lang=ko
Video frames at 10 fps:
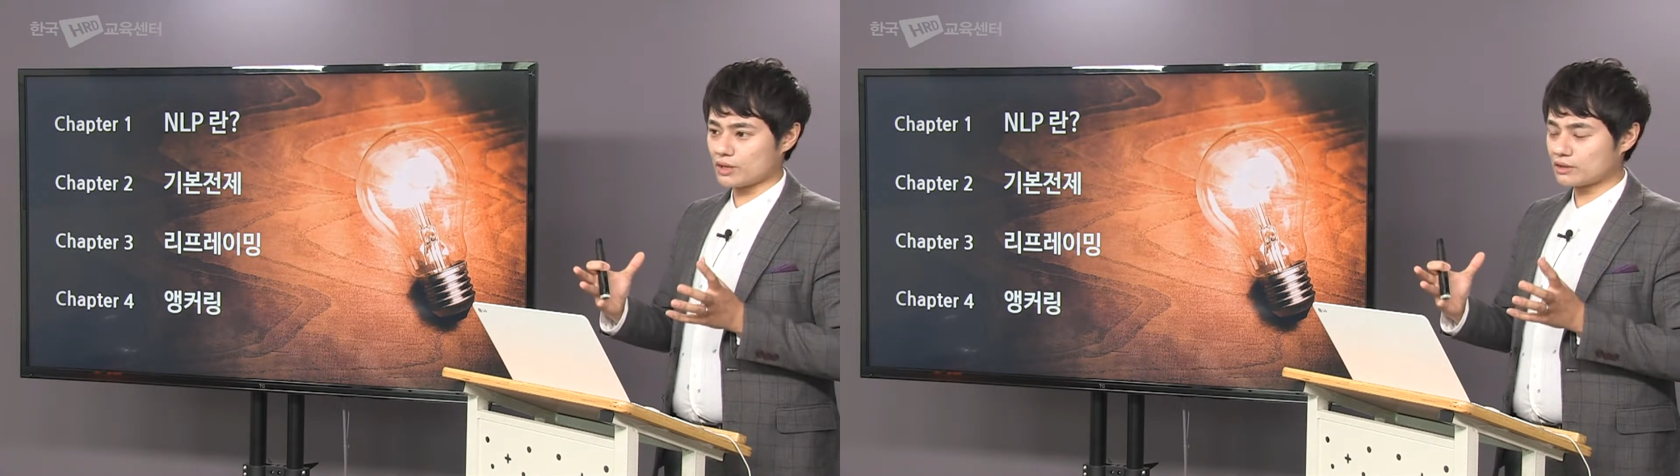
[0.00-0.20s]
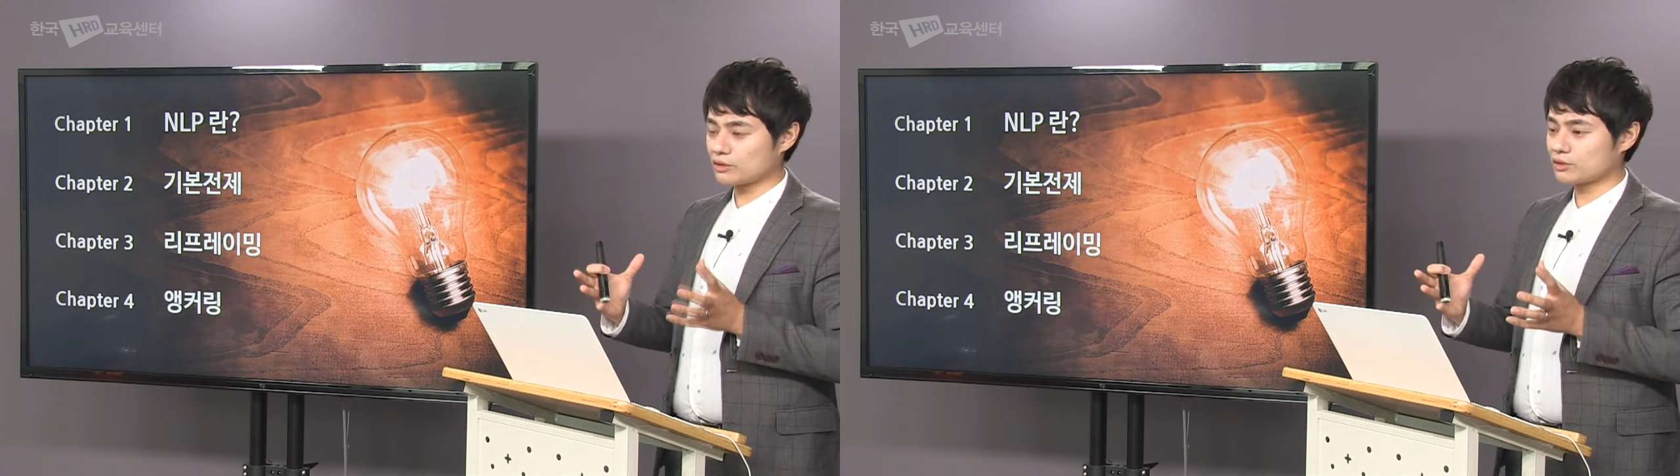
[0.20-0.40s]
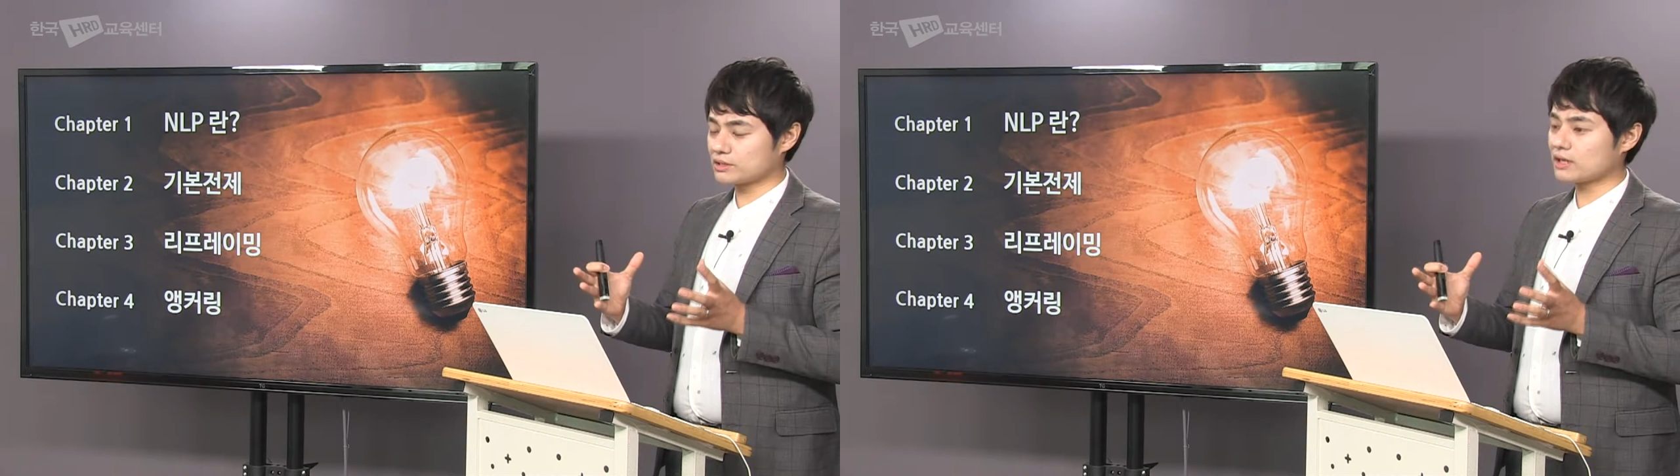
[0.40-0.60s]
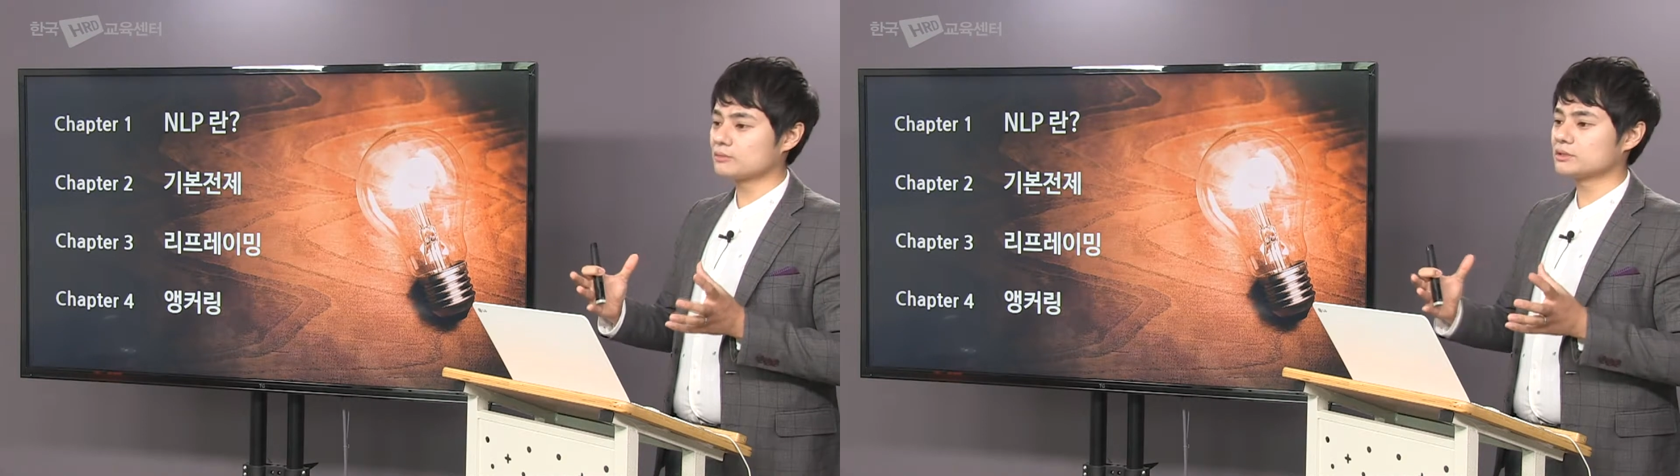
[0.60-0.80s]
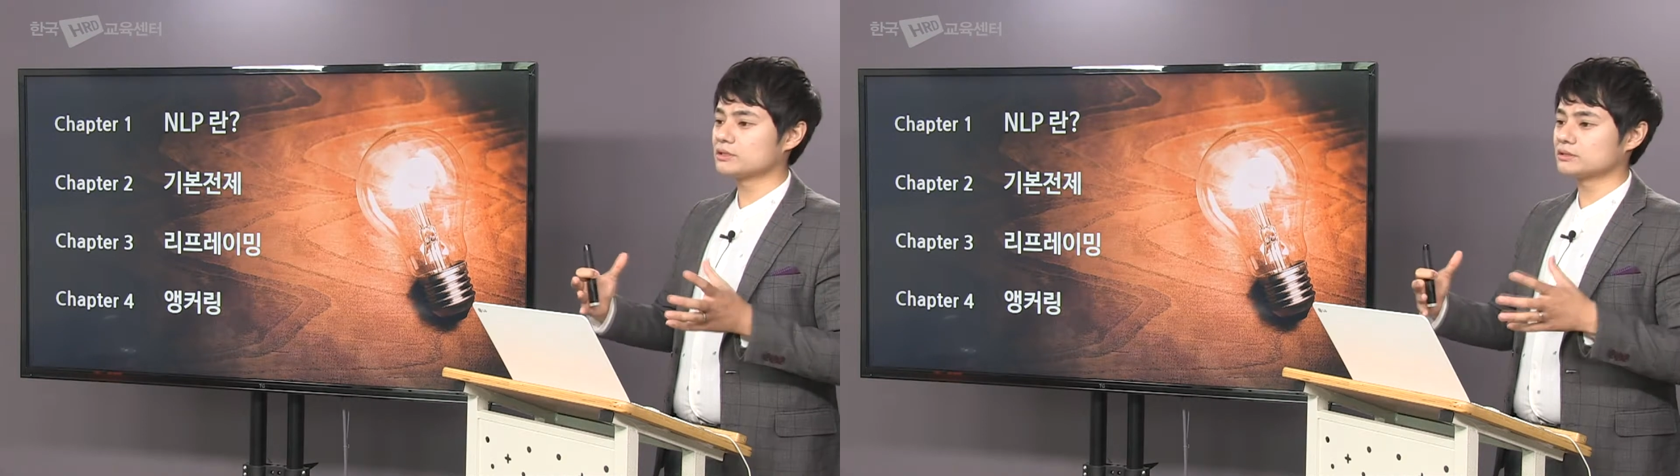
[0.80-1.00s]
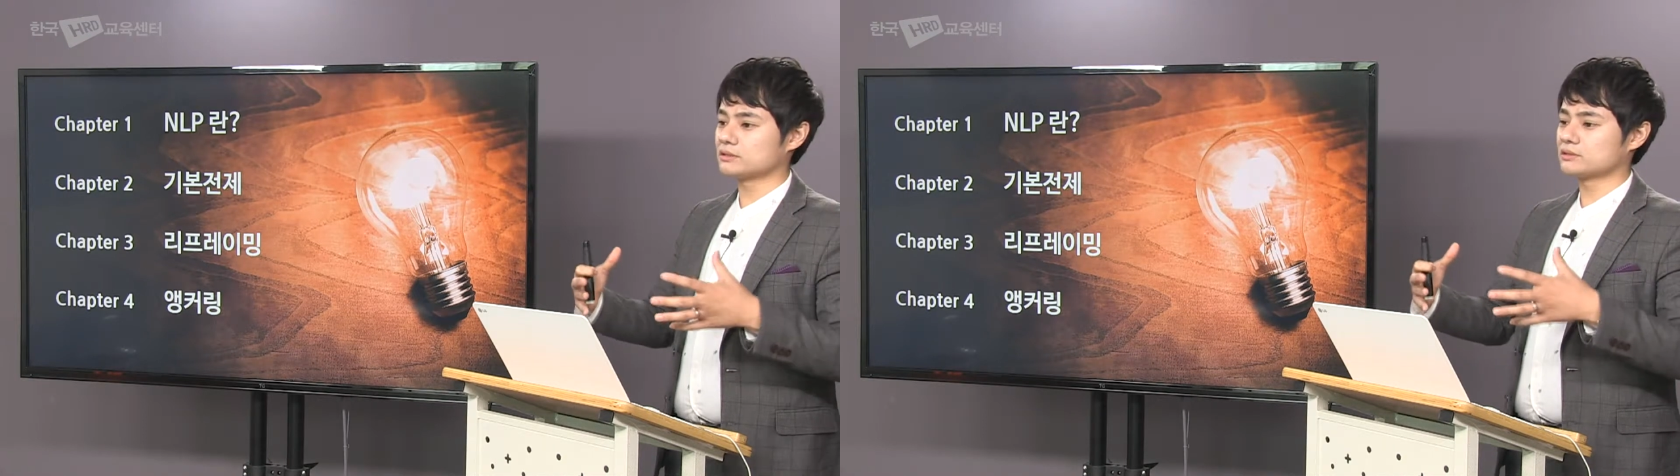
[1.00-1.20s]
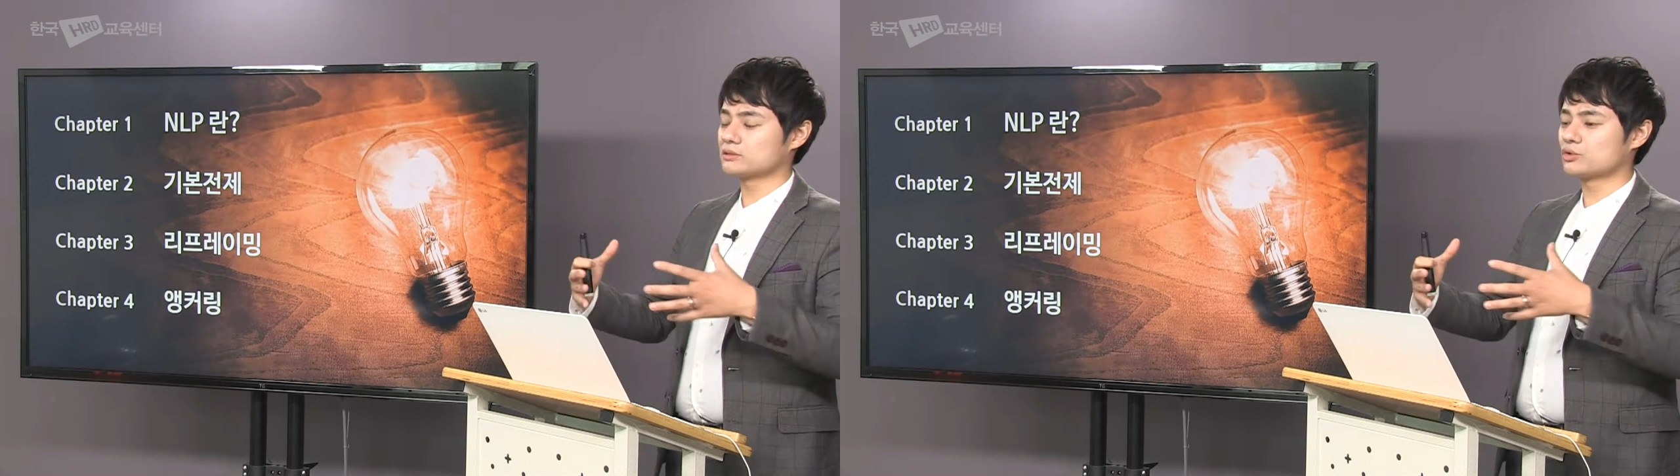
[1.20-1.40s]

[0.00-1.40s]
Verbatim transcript: 했던 사람들은